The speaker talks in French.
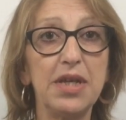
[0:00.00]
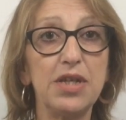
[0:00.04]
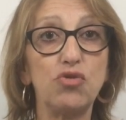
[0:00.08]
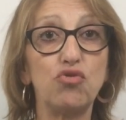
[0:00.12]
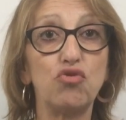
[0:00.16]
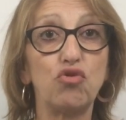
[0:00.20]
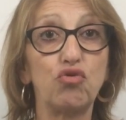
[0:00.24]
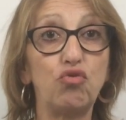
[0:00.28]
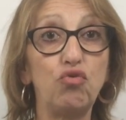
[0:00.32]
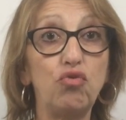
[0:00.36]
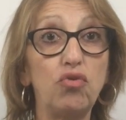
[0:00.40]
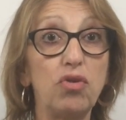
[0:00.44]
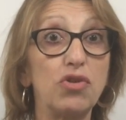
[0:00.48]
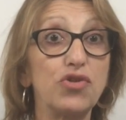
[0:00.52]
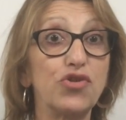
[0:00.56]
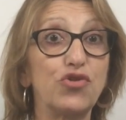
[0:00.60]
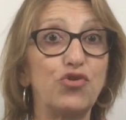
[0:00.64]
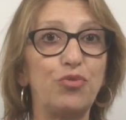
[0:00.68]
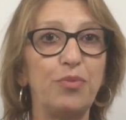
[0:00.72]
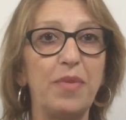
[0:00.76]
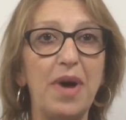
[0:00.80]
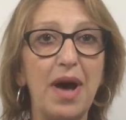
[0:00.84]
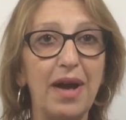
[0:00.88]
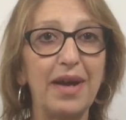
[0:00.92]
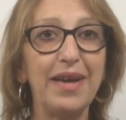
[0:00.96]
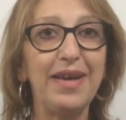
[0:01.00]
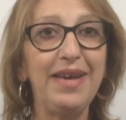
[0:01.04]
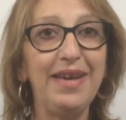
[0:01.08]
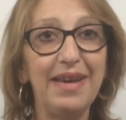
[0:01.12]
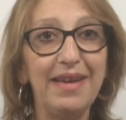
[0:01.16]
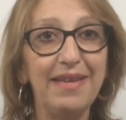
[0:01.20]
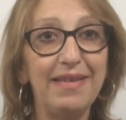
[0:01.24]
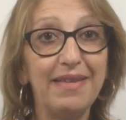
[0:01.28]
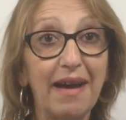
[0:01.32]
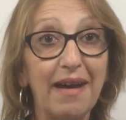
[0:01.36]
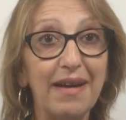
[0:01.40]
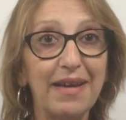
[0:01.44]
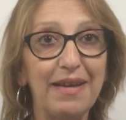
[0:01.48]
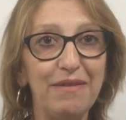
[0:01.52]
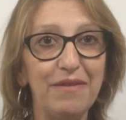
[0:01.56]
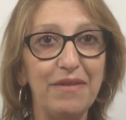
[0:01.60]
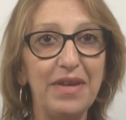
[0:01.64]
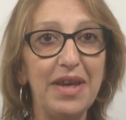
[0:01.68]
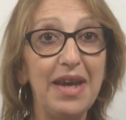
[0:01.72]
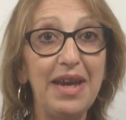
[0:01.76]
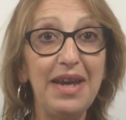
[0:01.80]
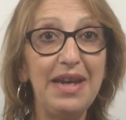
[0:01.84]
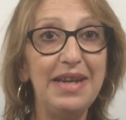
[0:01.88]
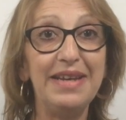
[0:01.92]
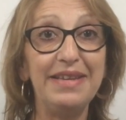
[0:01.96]
Et surtout, quand son mari est
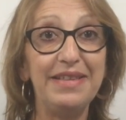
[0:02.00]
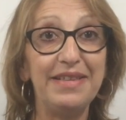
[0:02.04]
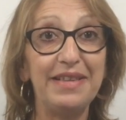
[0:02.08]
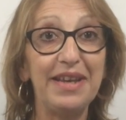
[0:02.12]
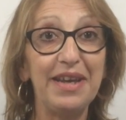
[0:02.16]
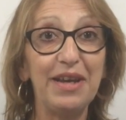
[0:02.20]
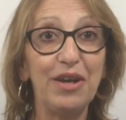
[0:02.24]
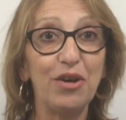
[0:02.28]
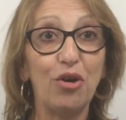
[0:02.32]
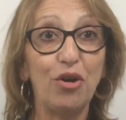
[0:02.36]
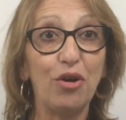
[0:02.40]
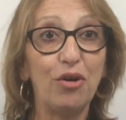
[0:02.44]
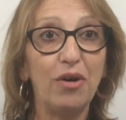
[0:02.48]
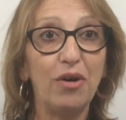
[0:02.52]
arrivé, il était